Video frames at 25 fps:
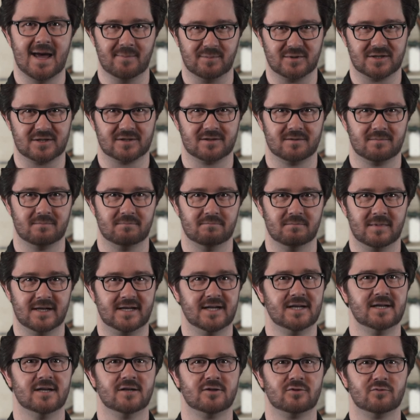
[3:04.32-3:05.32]
Apps, mit
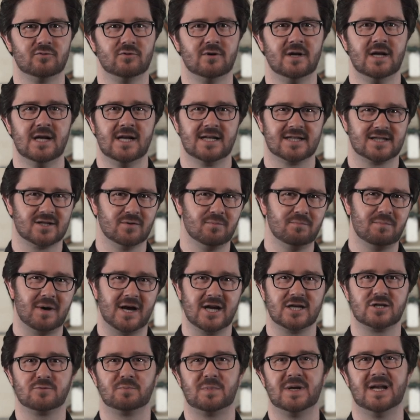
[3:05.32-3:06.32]
denen du zum
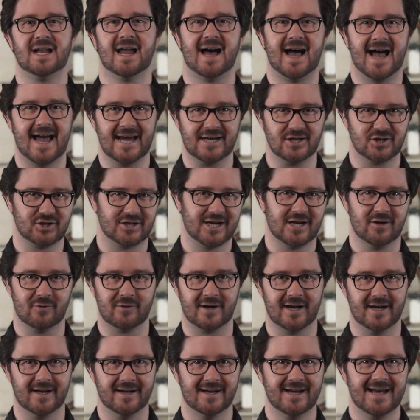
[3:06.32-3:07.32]
Beispiel
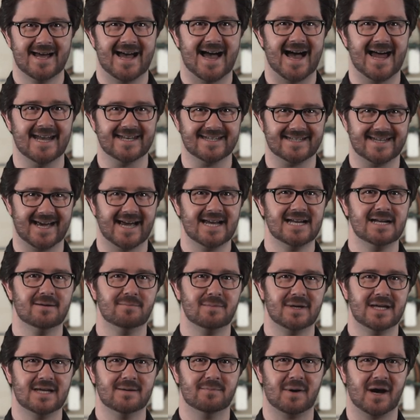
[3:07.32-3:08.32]
Einstellungen an
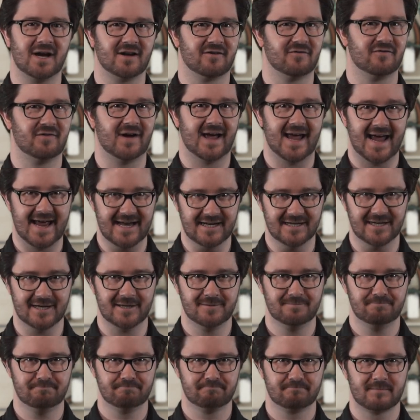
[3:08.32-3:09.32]
deinem E-Bike
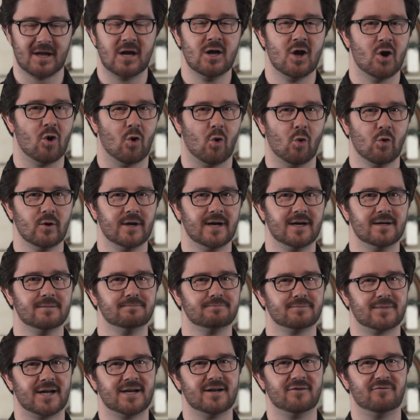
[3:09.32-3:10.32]
verändern
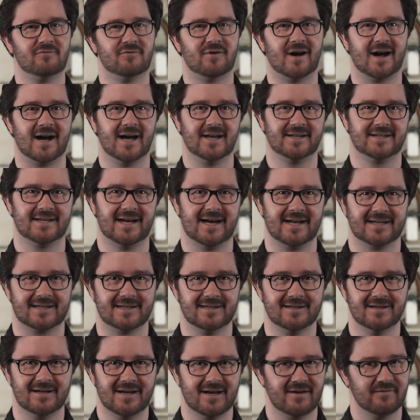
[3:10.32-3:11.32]
oder deine
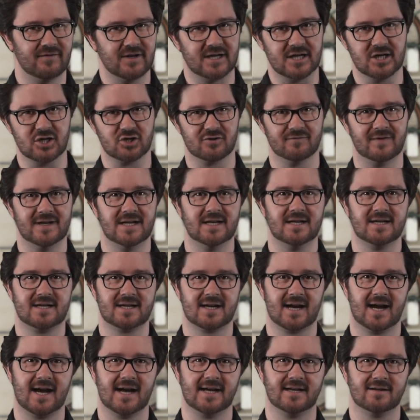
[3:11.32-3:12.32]
Fahrraddaten wie
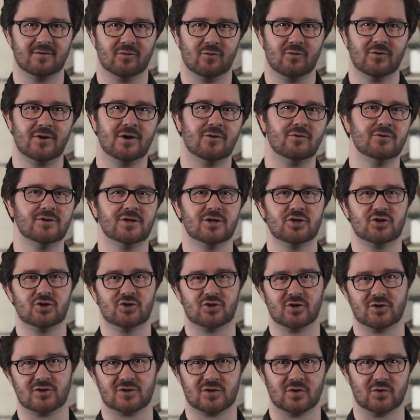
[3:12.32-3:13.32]
Geschwindigkeit oder
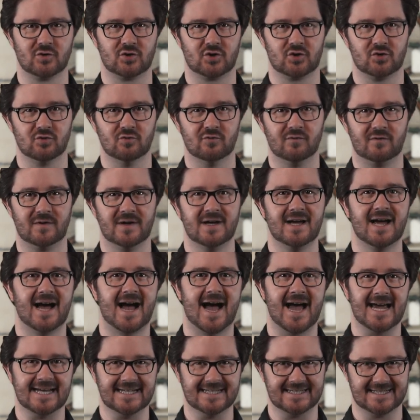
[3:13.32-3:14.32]
Unterstützungsstufe
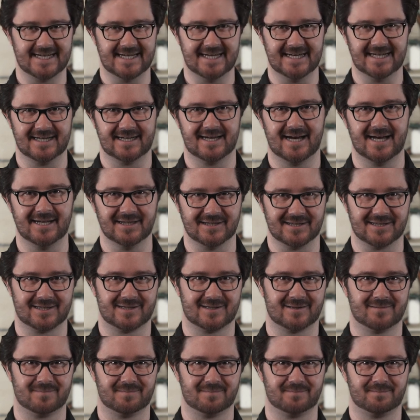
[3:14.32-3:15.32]
einsehen
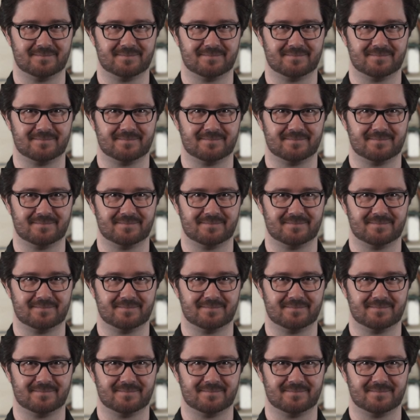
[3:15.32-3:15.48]
kannst.